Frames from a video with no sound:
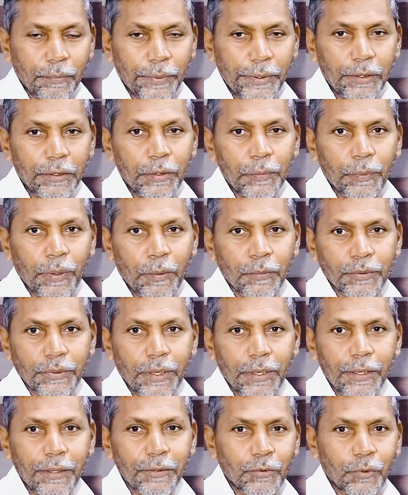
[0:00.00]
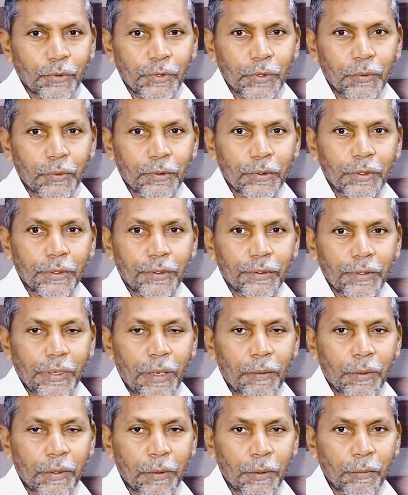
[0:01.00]
என் பேர் விக்ரம் சார் சொந்த ஊர்
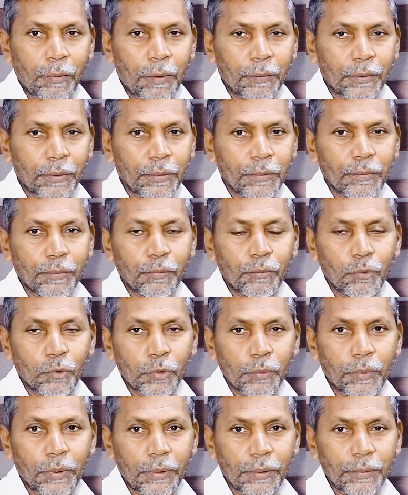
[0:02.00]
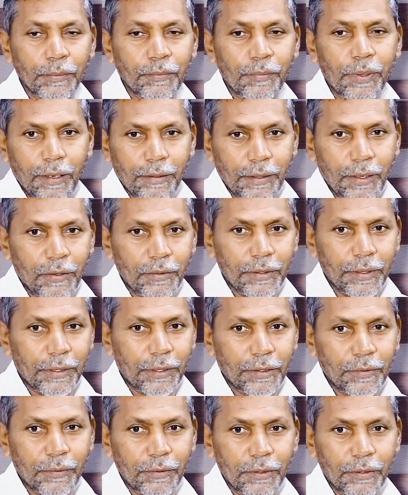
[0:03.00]
ராமநாதபுரம் மாவட்டம் புதுமடம் அதாவது
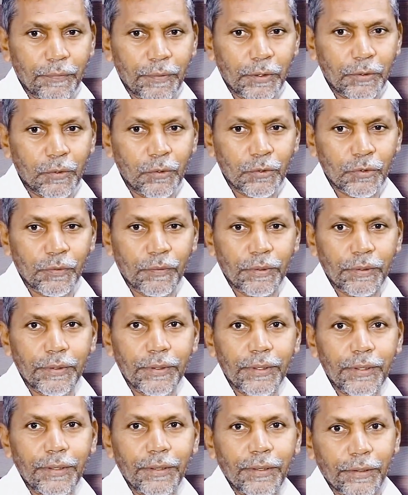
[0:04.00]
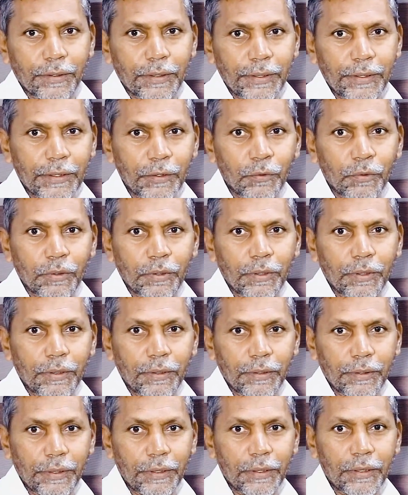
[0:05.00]
எனக்கு வந்து வெர்க்கூசி வந்து கிட்டத்தட்ட ஒரு
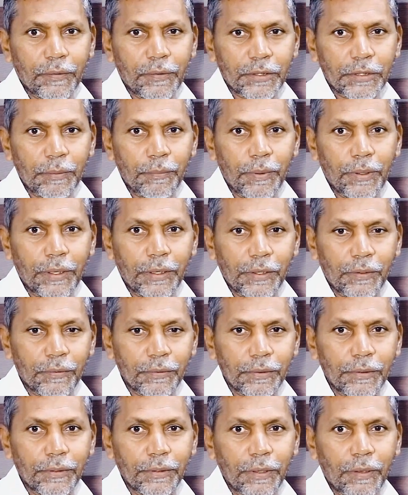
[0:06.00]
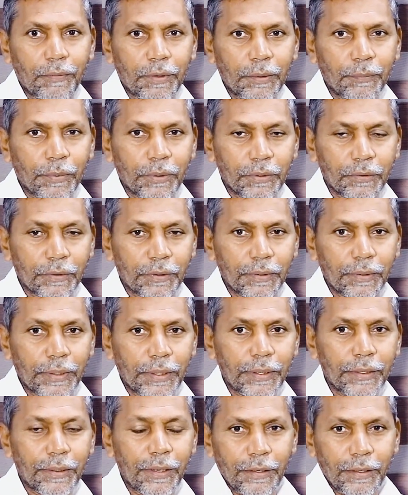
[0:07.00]
ரெண்டு வருஷமாக நான் வந்து அவதிப்பட்டு
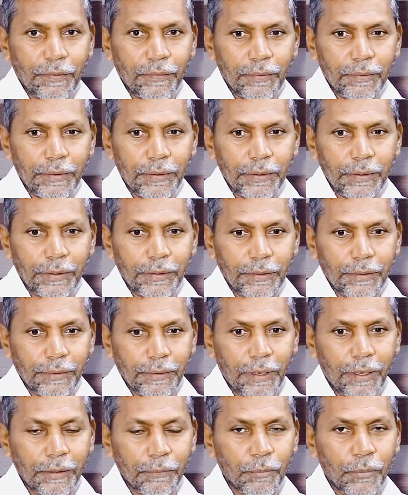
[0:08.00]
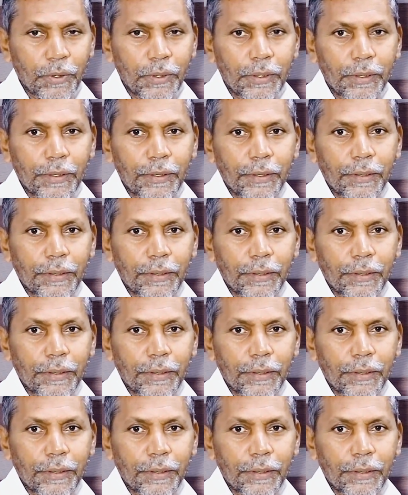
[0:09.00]
இருந்தேன் இது வந்து நான் போய்